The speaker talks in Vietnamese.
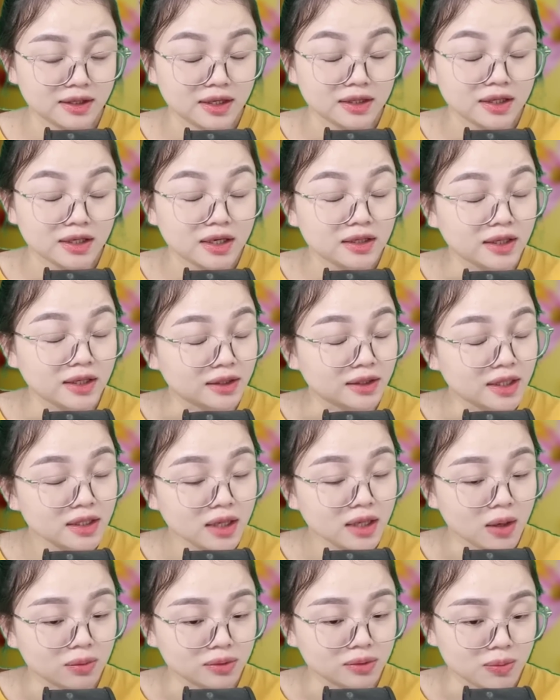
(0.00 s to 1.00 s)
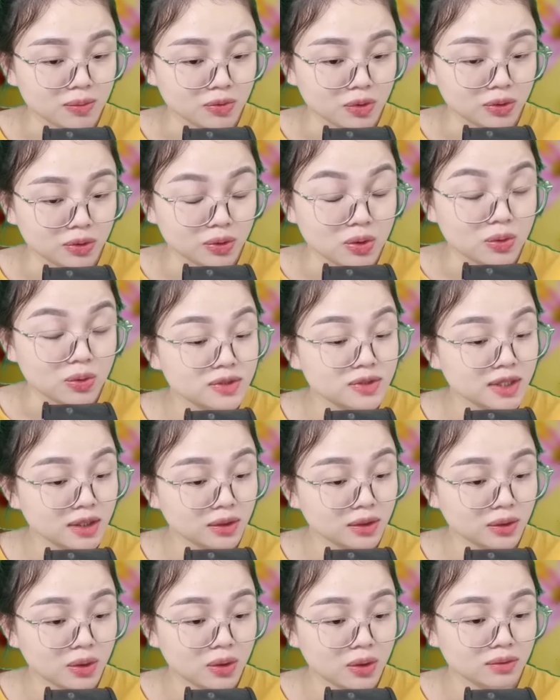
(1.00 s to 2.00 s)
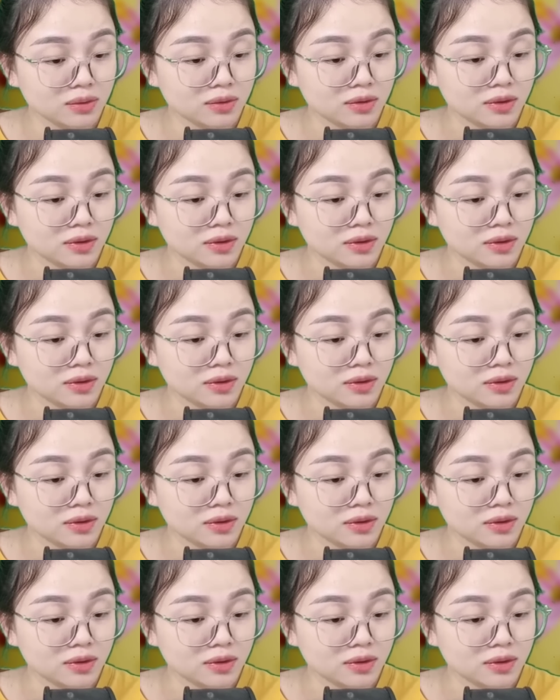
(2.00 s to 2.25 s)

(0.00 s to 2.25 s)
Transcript: Thế nên thành tích học tập của tôi rất tốt.